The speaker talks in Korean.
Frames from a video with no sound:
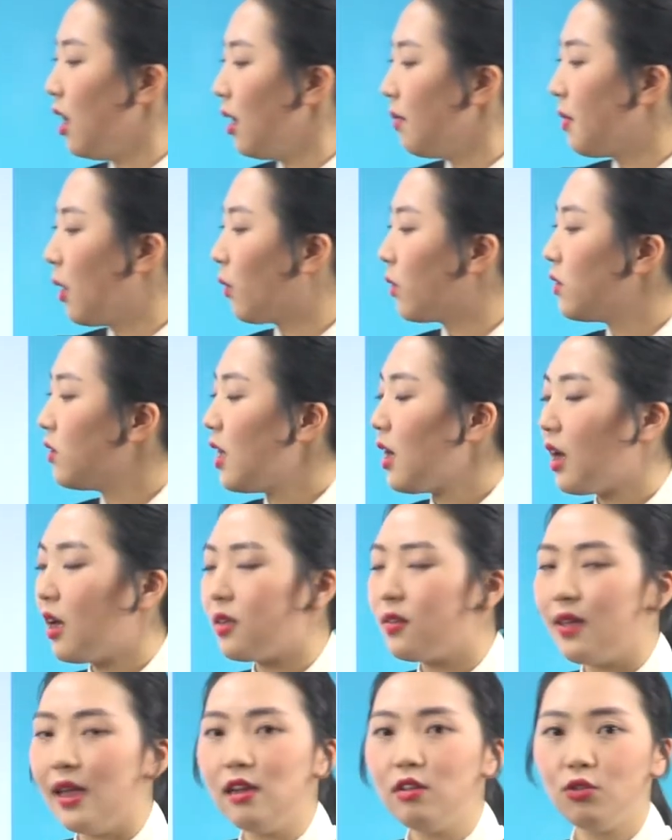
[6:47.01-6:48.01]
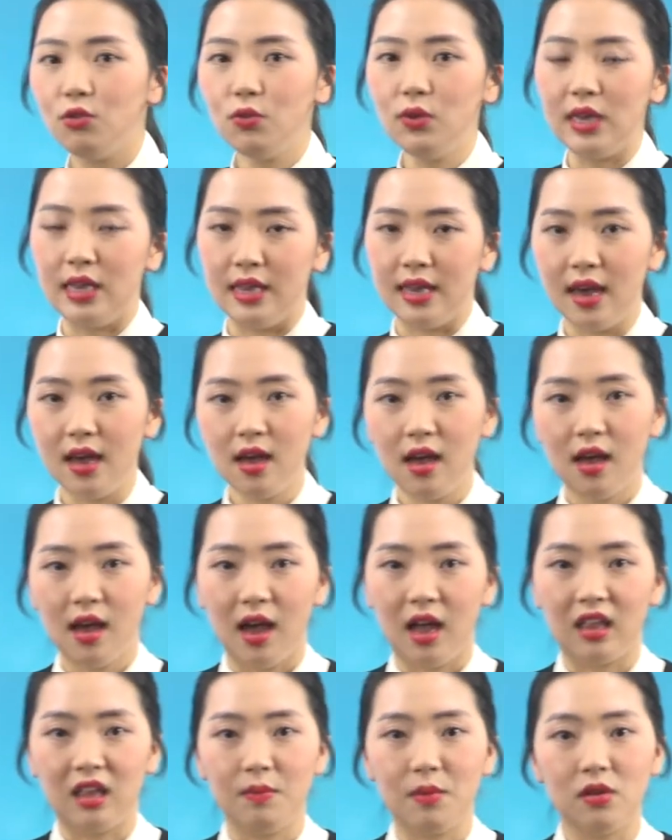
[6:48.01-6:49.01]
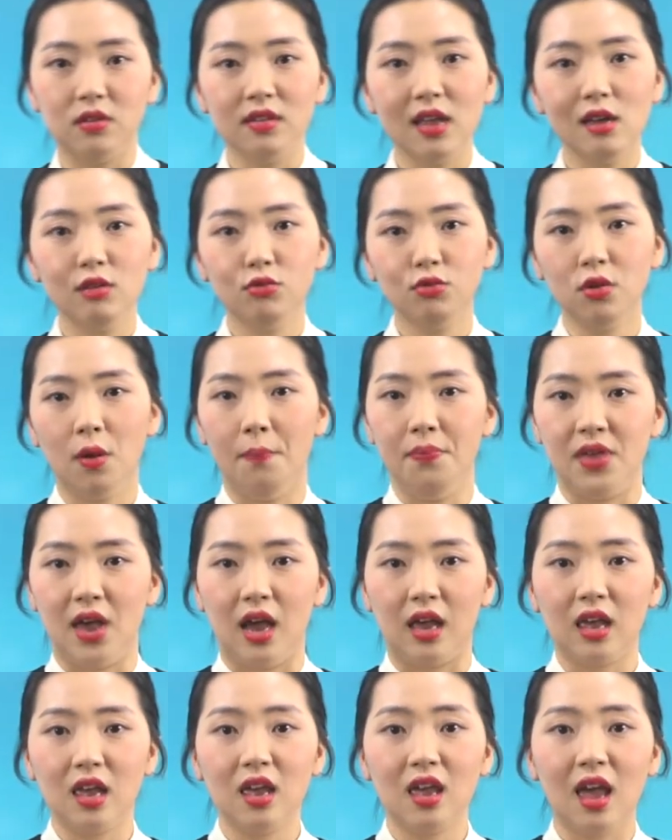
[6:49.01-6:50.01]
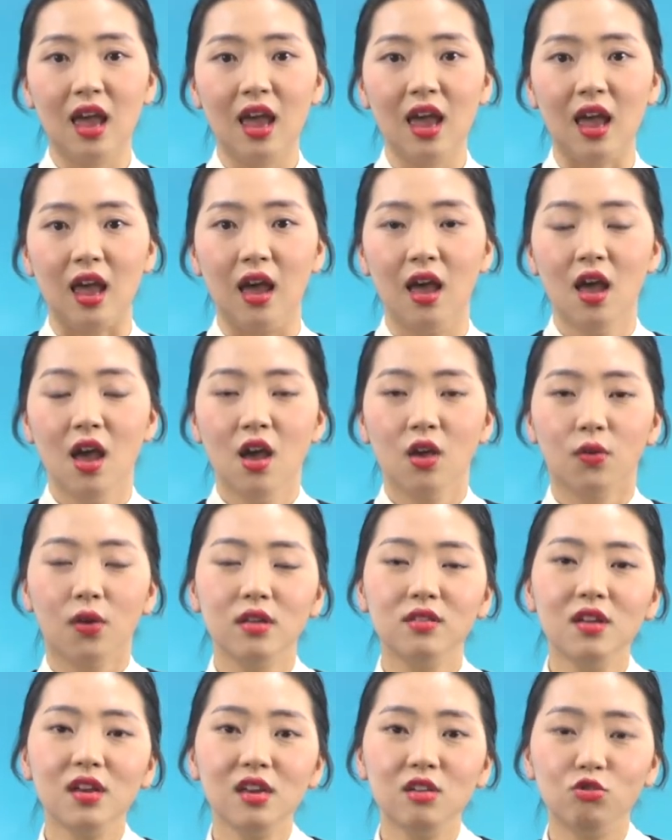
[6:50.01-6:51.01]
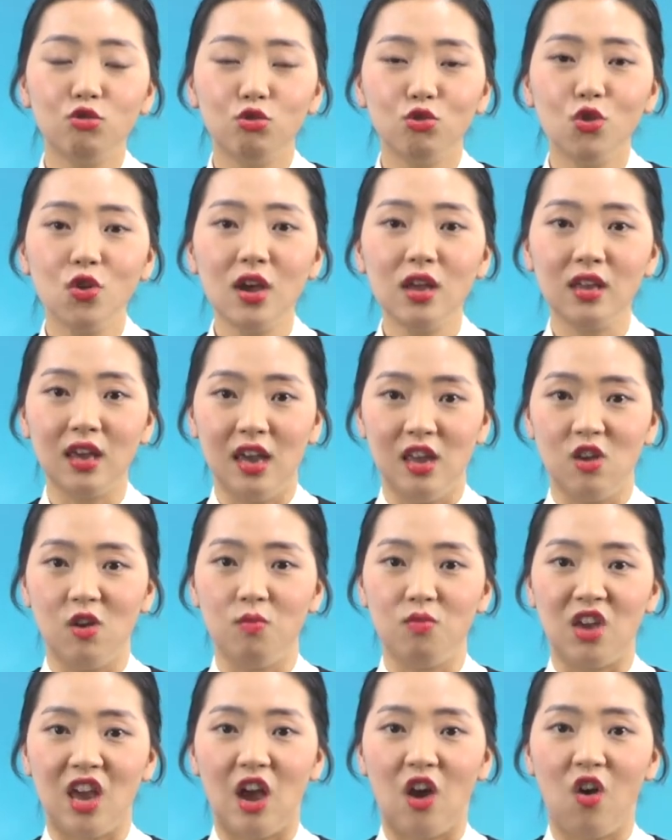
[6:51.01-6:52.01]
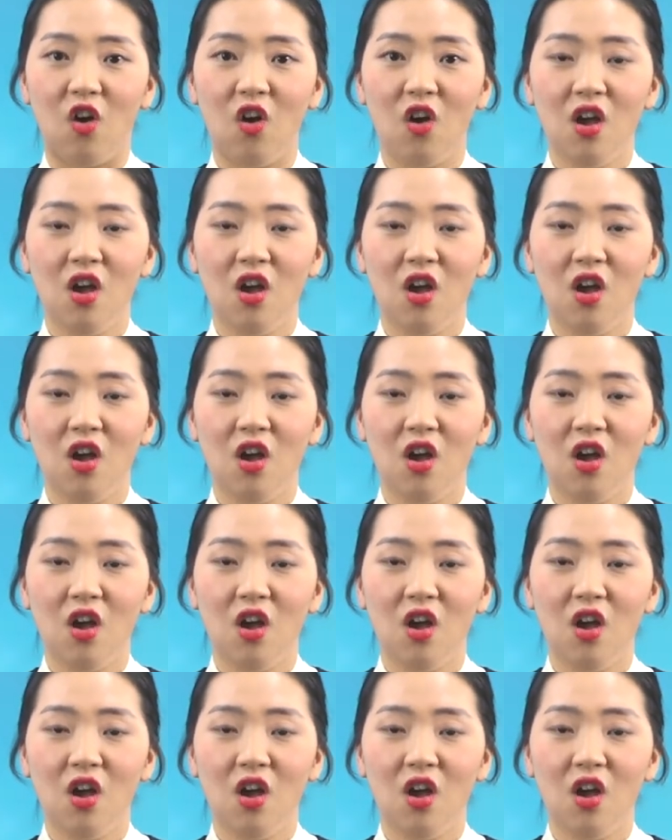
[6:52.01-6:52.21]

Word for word: 명사가 셀 수 있냐 아니면 셀 수 없냐 이게 굉장히 중요한 개념이에요.